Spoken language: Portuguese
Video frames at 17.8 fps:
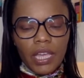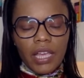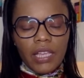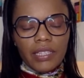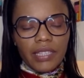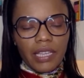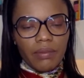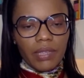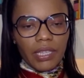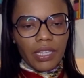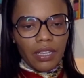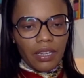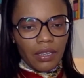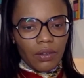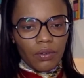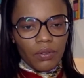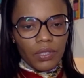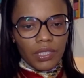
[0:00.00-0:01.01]
Sabe
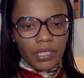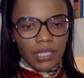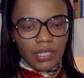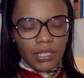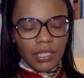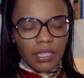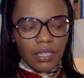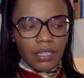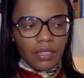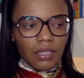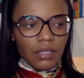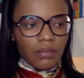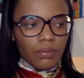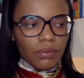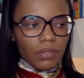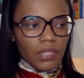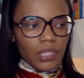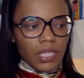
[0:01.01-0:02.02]
aquela coisa assim que
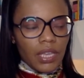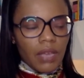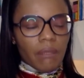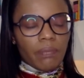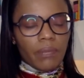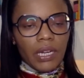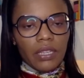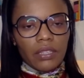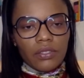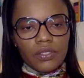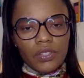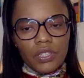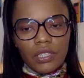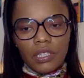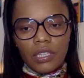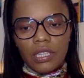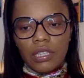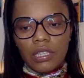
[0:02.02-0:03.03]
você aprende
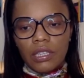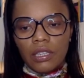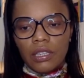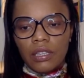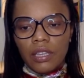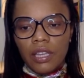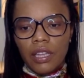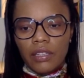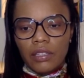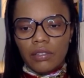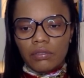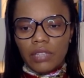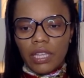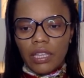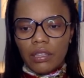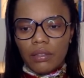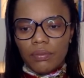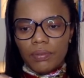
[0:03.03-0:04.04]
que não
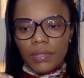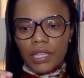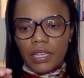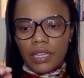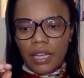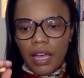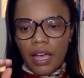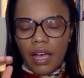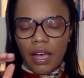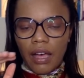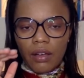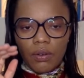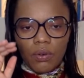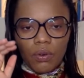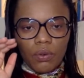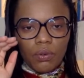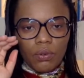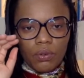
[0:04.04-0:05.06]
tem que ficar
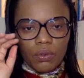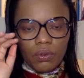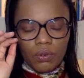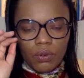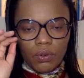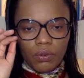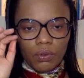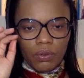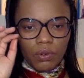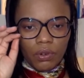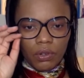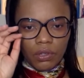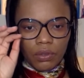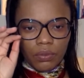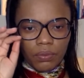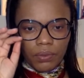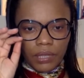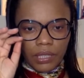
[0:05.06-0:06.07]
com, com o
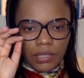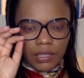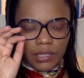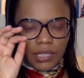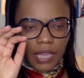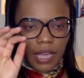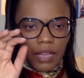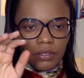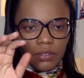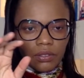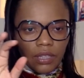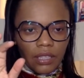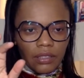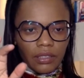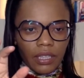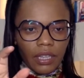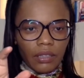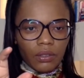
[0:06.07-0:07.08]
olho fixado
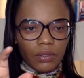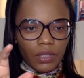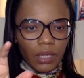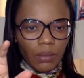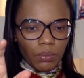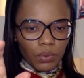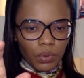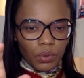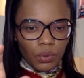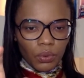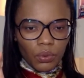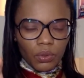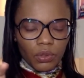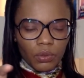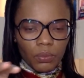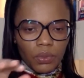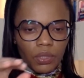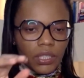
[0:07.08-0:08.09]
na tela o tempo
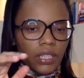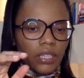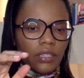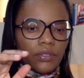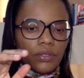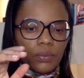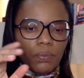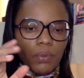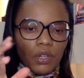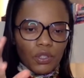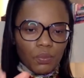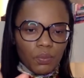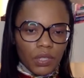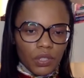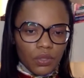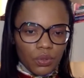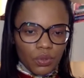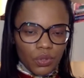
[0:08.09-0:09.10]
todo, porque isso pode
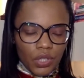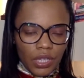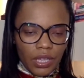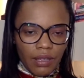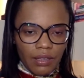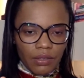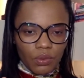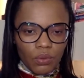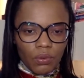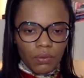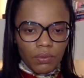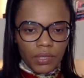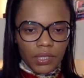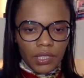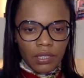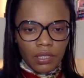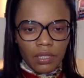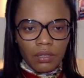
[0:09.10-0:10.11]
prejudicar a sua
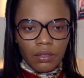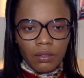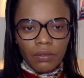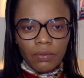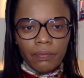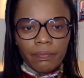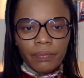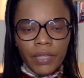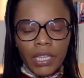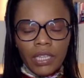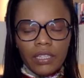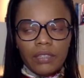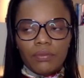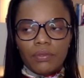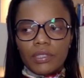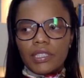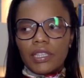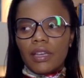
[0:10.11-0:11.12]
visão, e
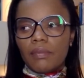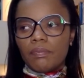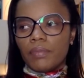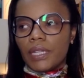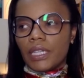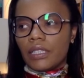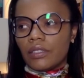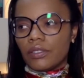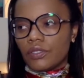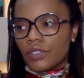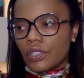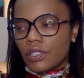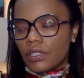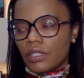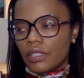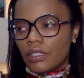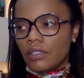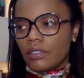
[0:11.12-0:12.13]
você aprende
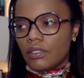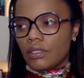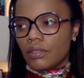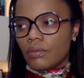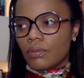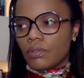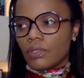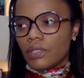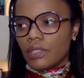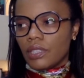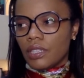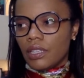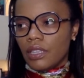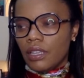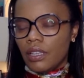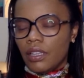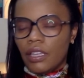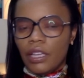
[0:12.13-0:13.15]
que se
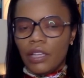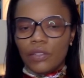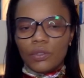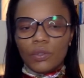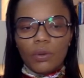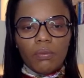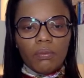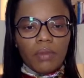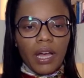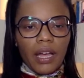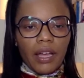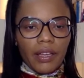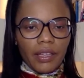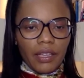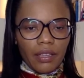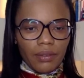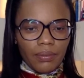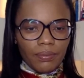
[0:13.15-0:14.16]
você tomar
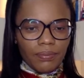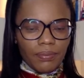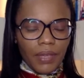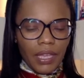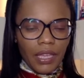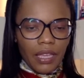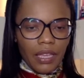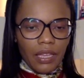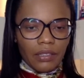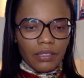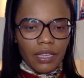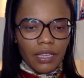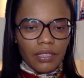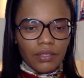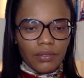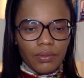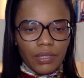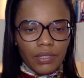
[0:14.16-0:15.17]
café
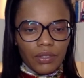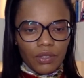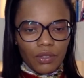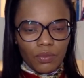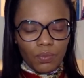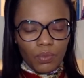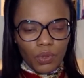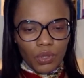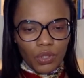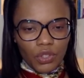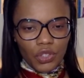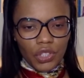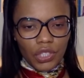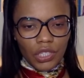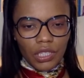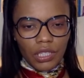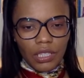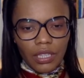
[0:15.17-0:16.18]
dez vezes por
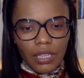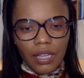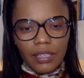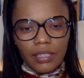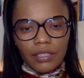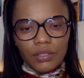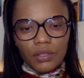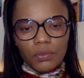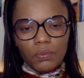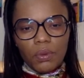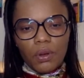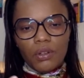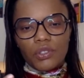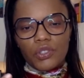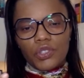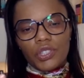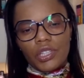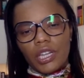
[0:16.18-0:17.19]
dia, isso pode
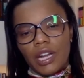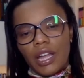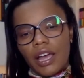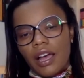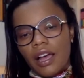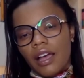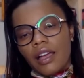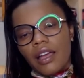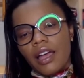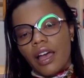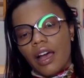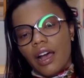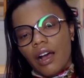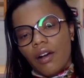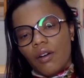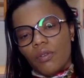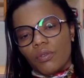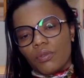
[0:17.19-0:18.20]
gerar
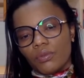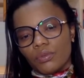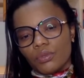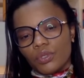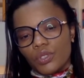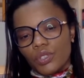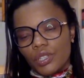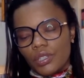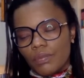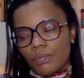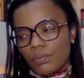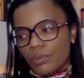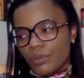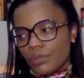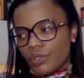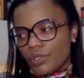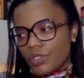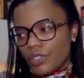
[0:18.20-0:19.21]
algum
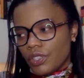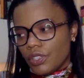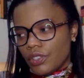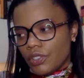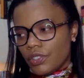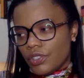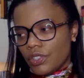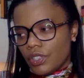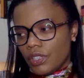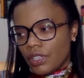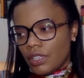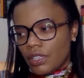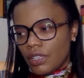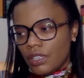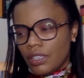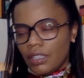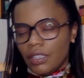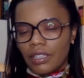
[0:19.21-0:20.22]
tipo de, de
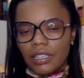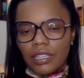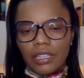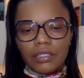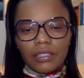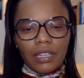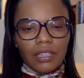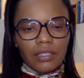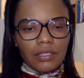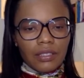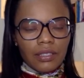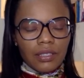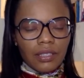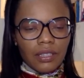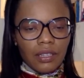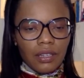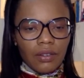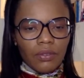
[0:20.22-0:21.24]

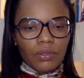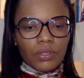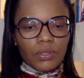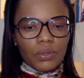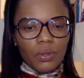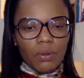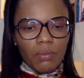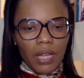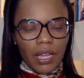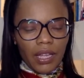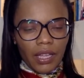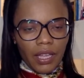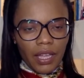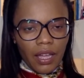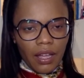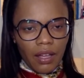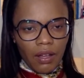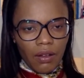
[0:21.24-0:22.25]
inquietação
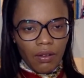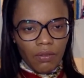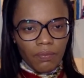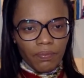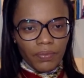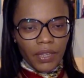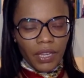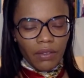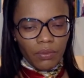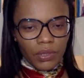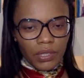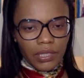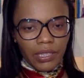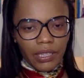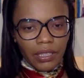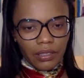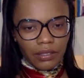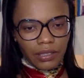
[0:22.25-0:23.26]
estomacal.
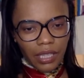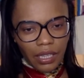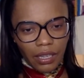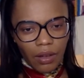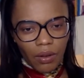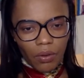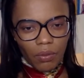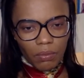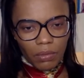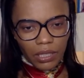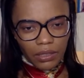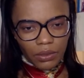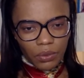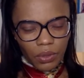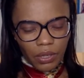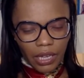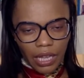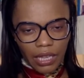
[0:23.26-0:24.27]
Você tem alguma
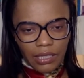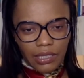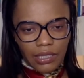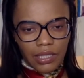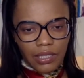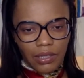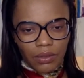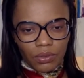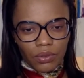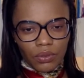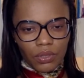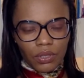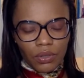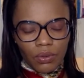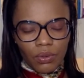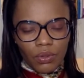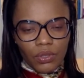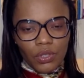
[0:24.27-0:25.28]
educação no
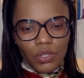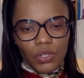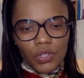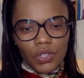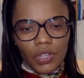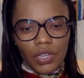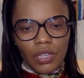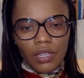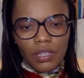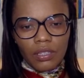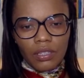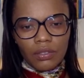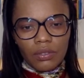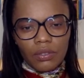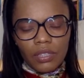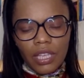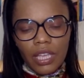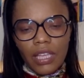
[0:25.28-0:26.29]
seu
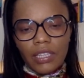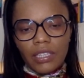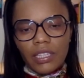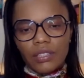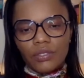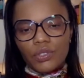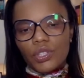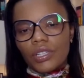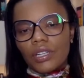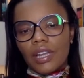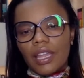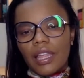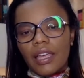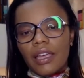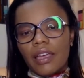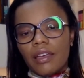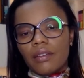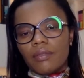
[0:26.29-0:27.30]
cotidiano que te
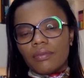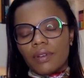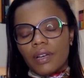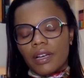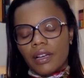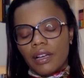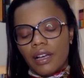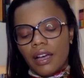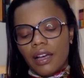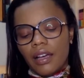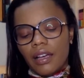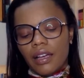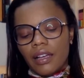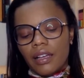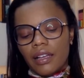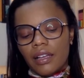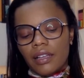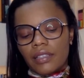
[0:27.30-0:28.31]
leva
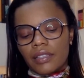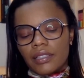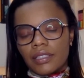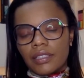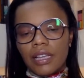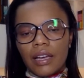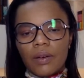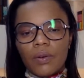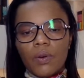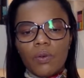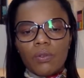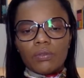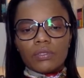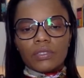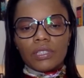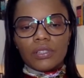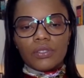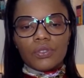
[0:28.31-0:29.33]
a, a se dar
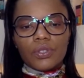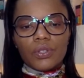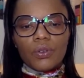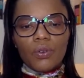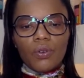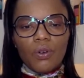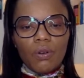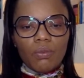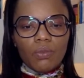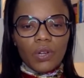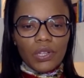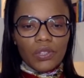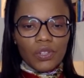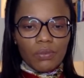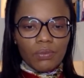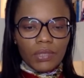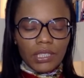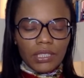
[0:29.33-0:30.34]
conta de como
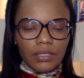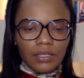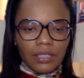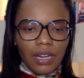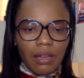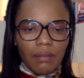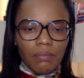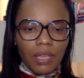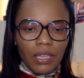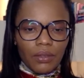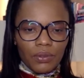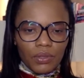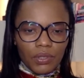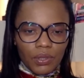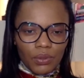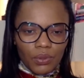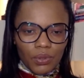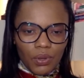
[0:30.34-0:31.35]
administrar bem os
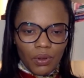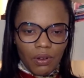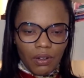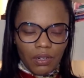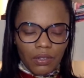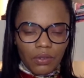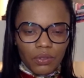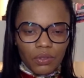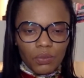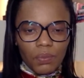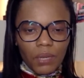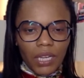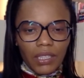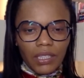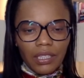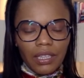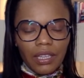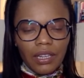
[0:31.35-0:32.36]
seus órgãos para
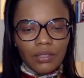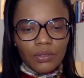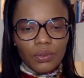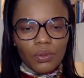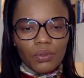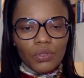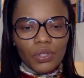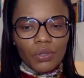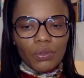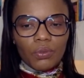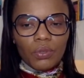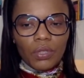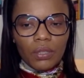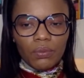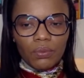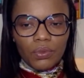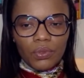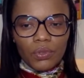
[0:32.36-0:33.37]
que eles
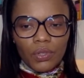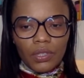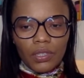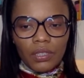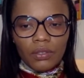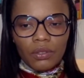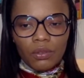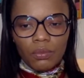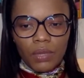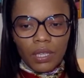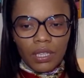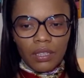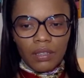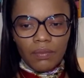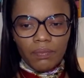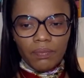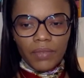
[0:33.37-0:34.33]
continuem funcionando bem.